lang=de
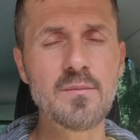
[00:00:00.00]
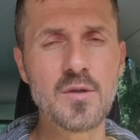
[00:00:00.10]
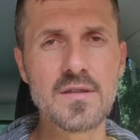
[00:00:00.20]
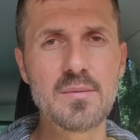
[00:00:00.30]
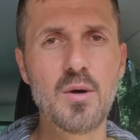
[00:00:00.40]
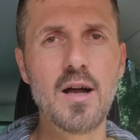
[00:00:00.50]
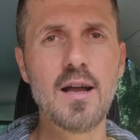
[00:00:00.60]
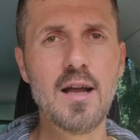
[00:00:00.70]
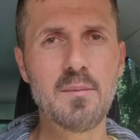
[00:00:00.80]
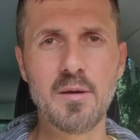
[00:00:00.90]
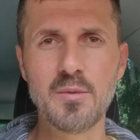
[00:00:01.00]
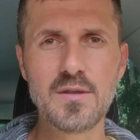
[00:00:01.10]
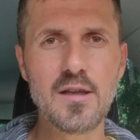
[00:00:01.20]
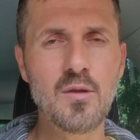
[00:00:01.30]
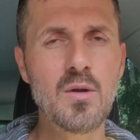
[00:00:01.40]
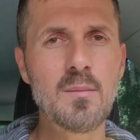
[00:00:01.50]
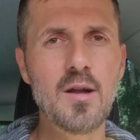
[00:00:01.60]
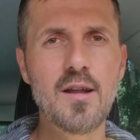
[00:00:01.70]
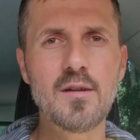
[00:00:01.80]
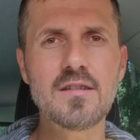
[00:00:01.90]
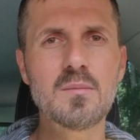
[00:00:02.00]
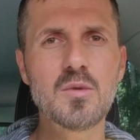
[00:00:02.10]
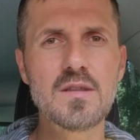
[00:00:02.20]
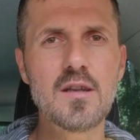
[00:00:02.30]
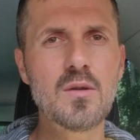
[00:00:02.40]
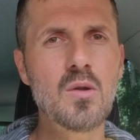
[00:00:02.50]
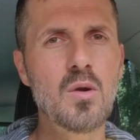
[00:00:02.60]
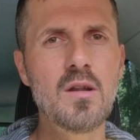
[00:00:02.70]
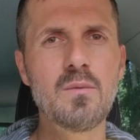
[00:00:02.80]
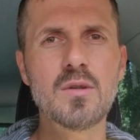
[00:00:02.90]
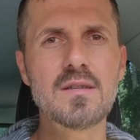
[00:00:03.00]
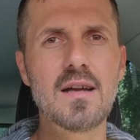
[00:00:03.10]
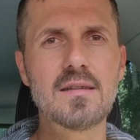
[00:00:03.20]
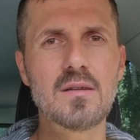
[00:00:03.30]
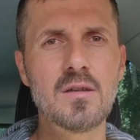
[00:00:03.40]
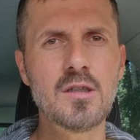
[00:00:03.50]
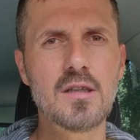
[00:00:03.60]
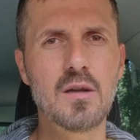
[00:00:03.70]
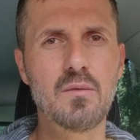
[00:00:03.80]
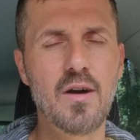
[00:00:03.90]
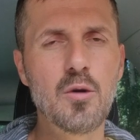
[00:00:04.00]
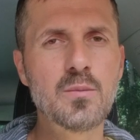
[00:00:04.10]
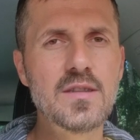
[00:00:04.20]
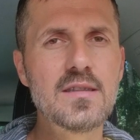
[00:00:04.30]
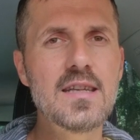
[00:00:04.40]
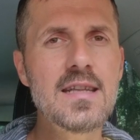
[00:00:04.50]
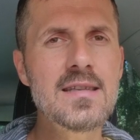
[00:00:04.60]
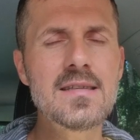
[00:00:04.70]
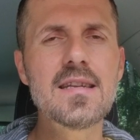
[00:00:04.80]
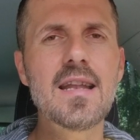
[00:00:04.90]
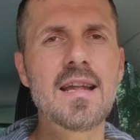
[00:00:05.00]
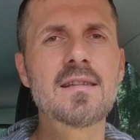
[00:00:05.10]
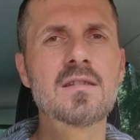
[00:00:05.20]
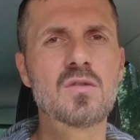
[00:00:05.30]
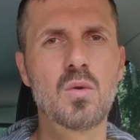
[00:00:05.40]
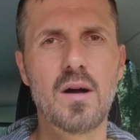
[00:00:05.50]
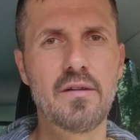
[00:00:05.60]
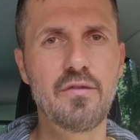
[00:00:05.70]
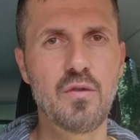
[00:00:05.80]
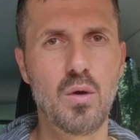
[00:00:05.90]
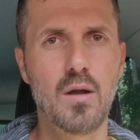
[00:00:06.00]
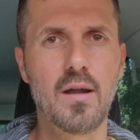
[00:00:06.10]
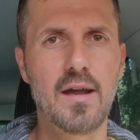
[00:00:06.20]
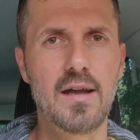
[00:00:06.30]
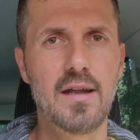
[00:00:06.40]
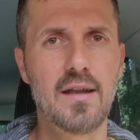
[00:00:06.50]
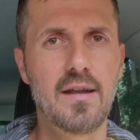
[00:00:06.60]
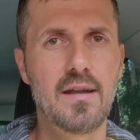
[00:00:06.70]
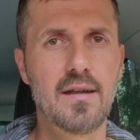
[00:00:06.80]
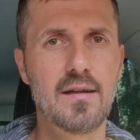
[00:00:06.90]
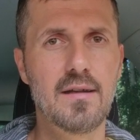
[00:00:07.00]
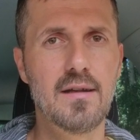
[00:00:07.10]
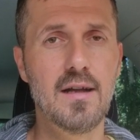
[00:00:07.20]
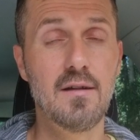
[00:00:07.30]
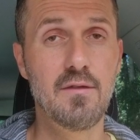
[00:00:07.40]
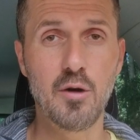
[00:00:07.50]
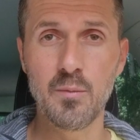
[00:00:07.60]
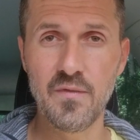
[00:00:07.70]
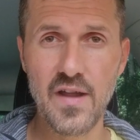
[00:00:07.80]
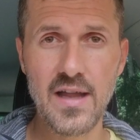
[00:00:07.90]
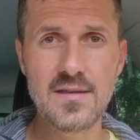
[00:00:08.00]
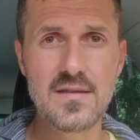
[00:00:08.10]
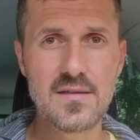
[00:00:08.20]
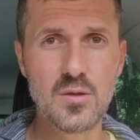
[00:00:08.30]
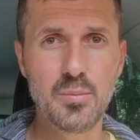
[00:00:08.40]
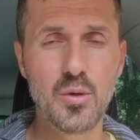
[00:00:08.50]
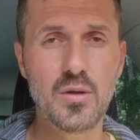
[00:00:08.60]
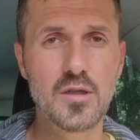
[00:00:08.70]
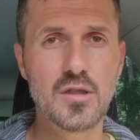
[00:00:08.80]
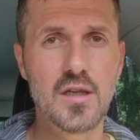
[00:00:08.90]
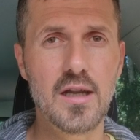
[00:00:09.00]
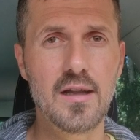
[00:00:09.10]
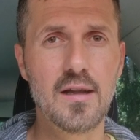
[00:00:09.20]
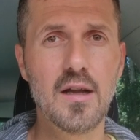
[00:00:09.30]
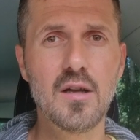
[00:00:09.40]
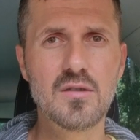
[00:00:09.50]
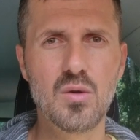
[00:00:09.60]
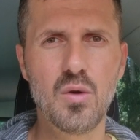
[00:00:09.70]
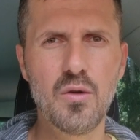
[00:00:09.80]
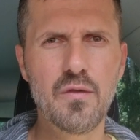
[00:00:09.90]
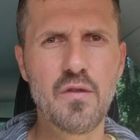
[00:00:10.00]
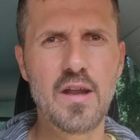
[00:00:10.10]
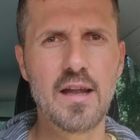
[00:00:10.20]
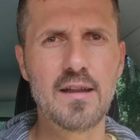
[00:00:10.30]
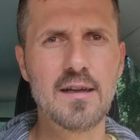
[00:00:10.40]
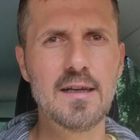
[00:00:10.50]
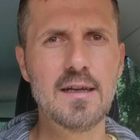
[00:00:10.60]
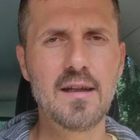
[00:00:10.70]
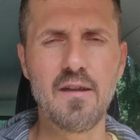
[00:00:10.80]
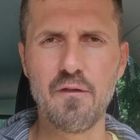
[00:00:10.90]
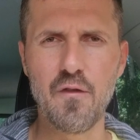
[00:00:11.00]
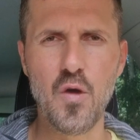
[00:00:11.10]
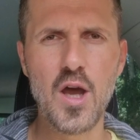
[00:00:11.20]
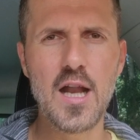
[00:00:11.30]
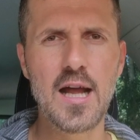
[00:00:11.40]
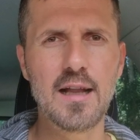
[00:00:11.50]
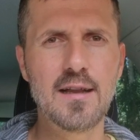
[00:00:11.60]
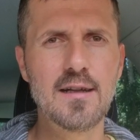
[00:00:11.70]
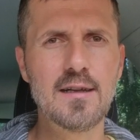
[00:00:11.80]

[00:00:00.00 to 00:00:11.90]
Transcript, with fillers: Und zwar, man muss sich nur mal die ganzen Musik- und Hollywood-Stars anschauen. Warum sind sie denn so erfolgreich? Warum werden sie so protegiert, so hofiert, gefördert?